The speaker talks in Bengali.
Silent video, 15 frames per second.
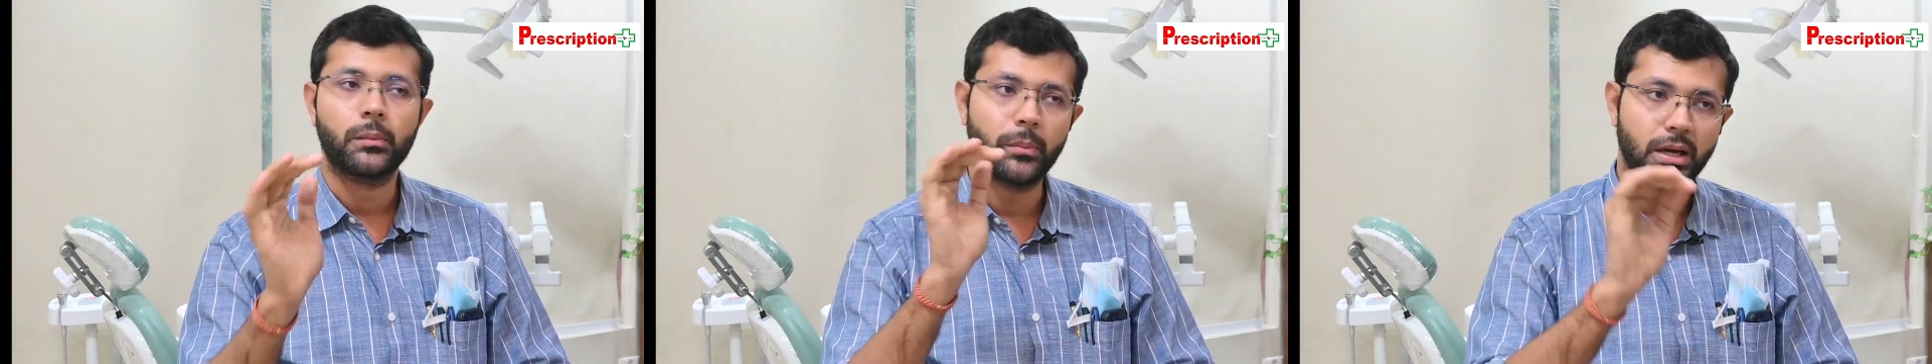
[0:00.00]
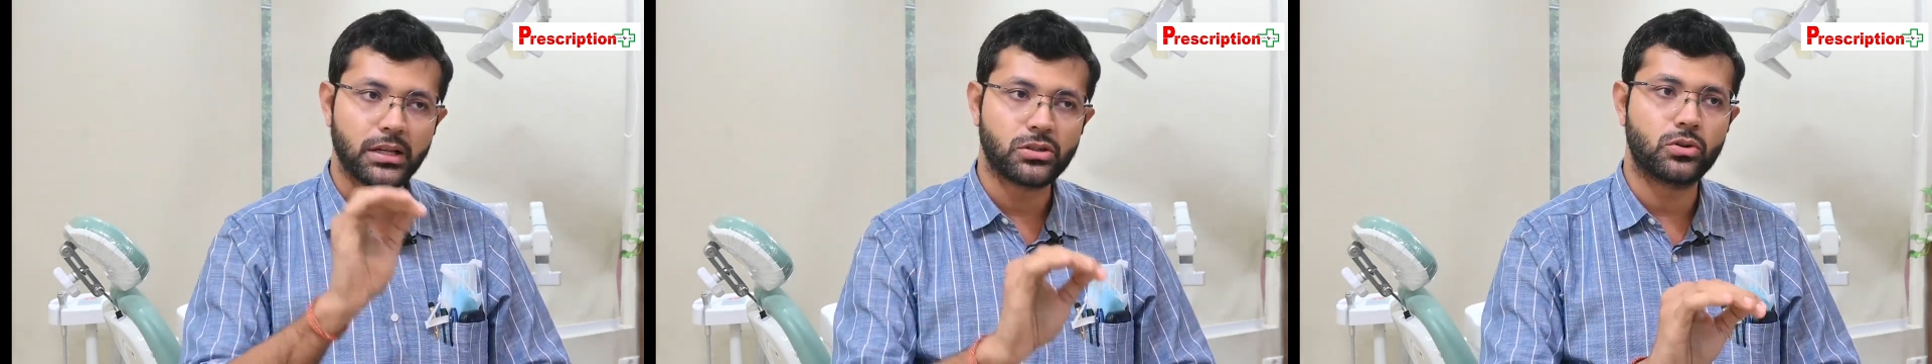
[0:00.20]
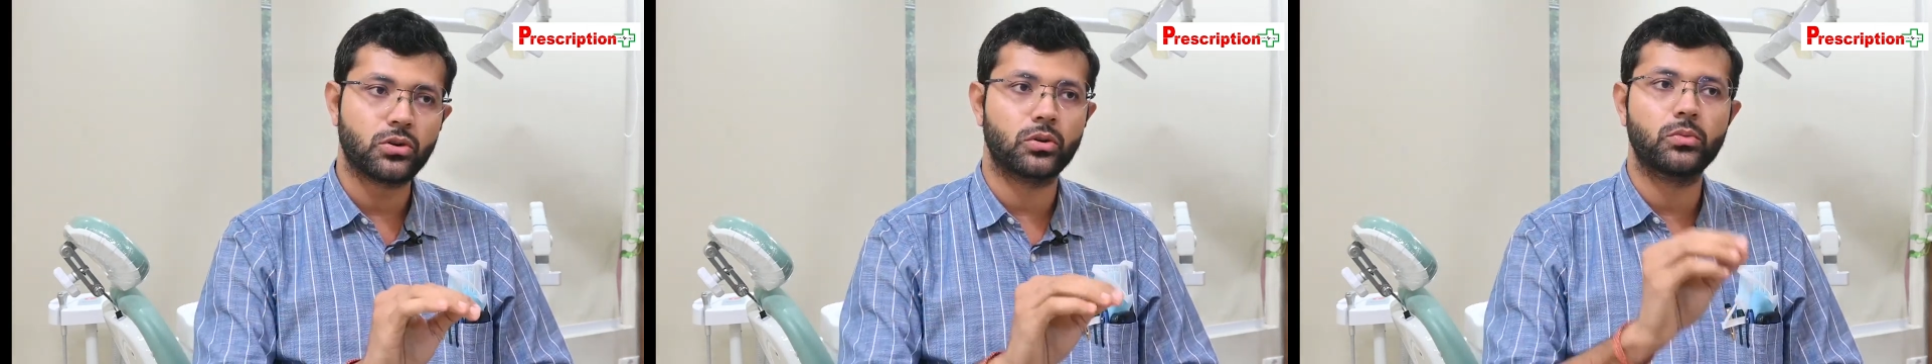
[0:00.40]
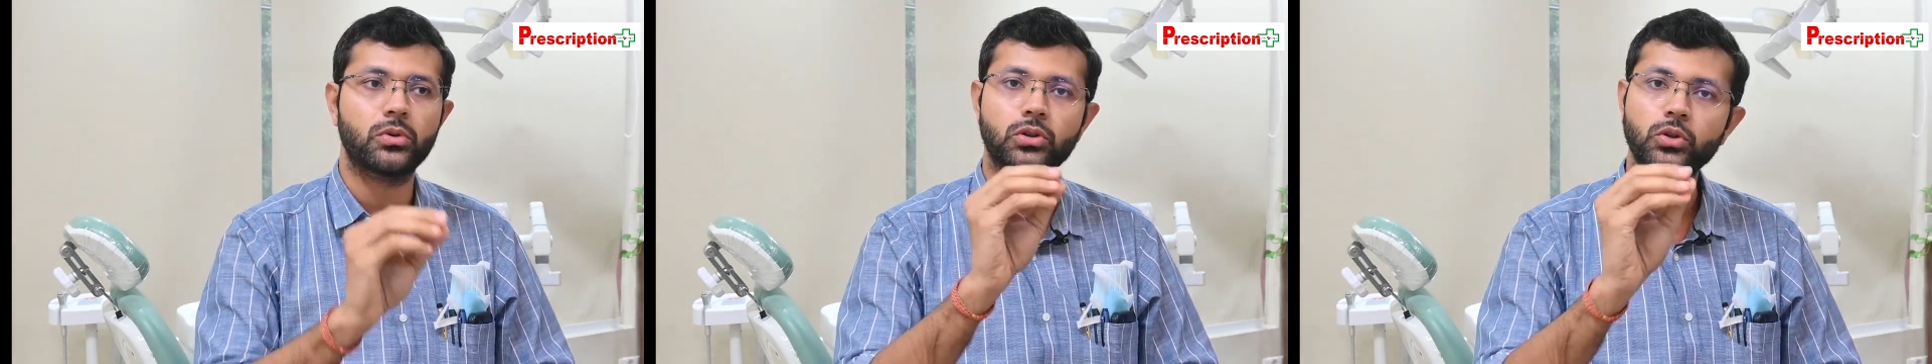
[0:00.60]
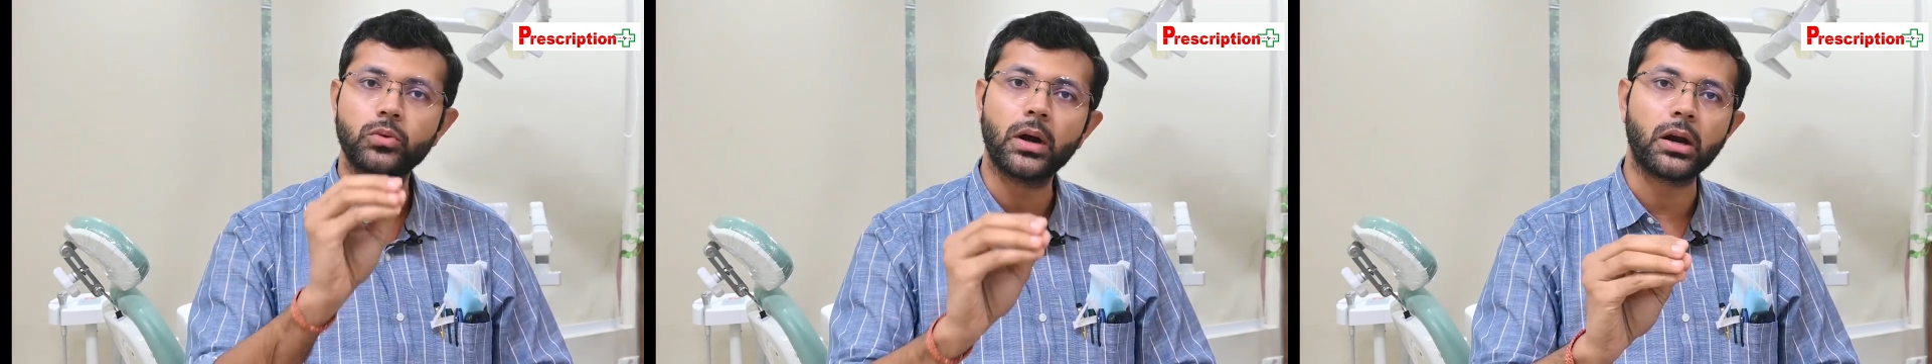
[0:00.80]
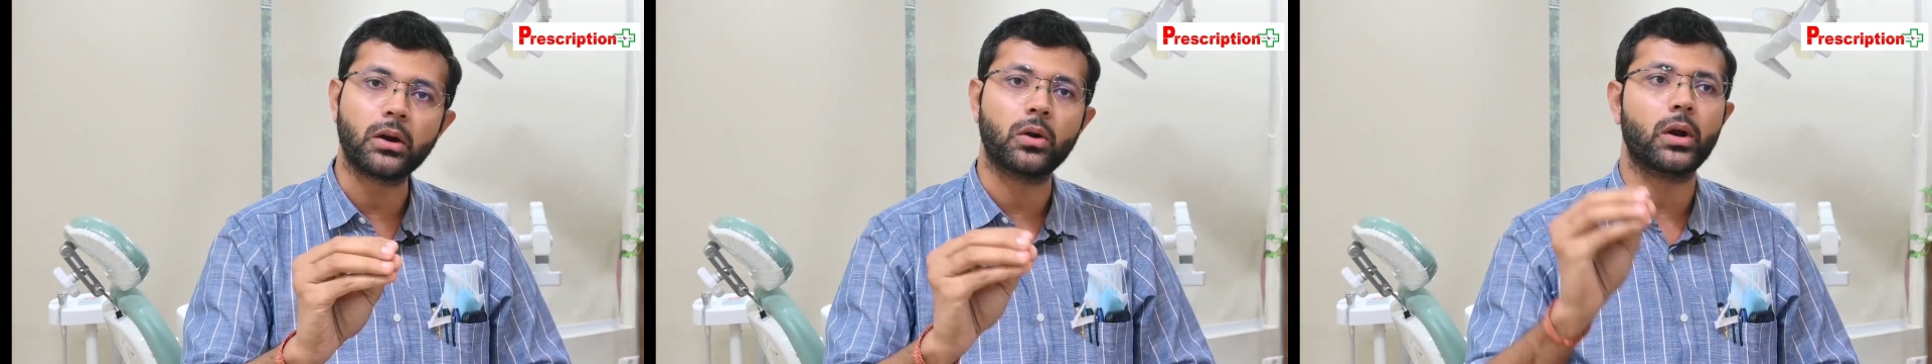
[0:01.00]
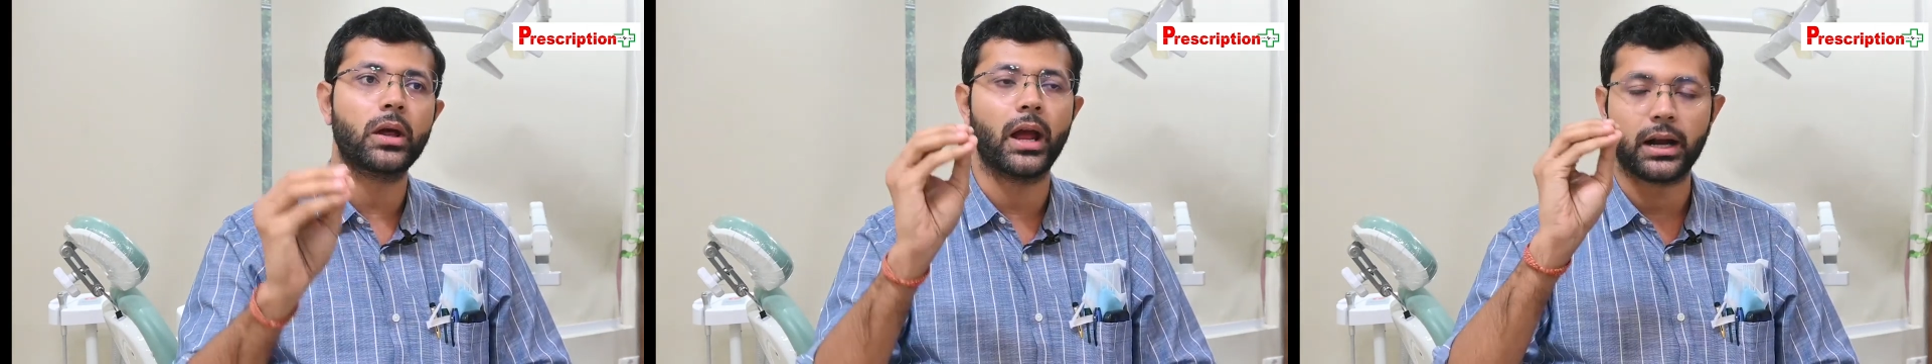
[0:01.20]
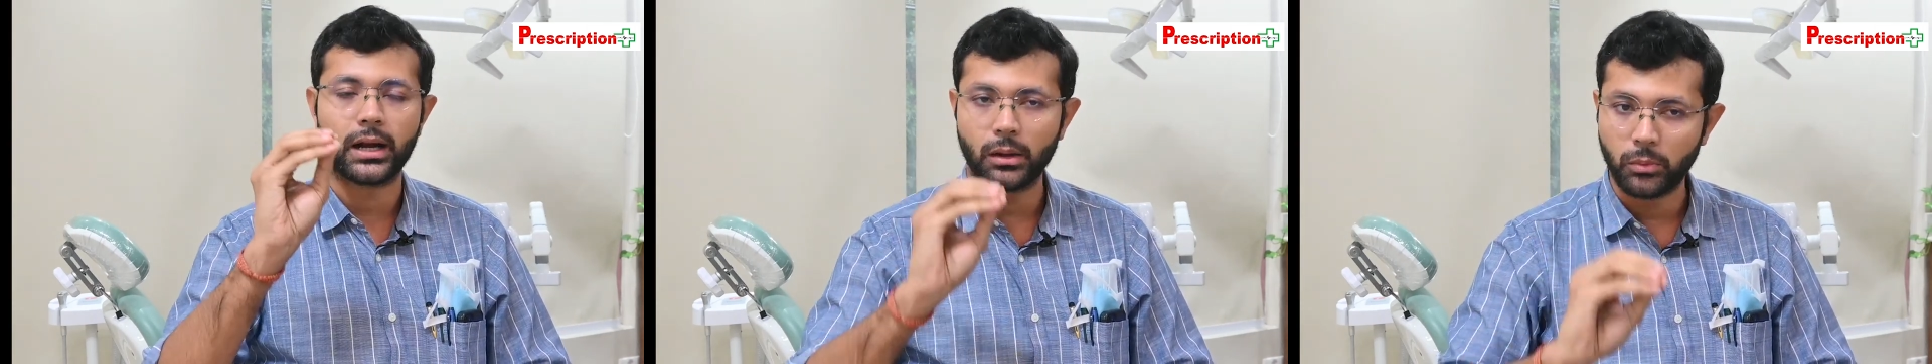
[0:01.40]
ব্রাশ করব দুবার করে
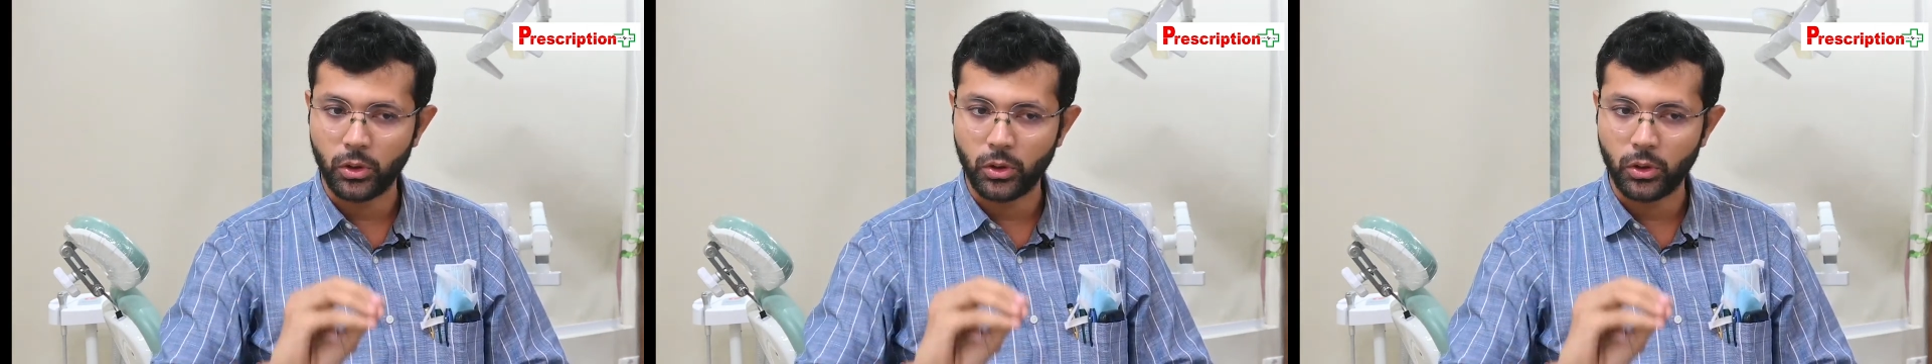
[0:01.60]
একটা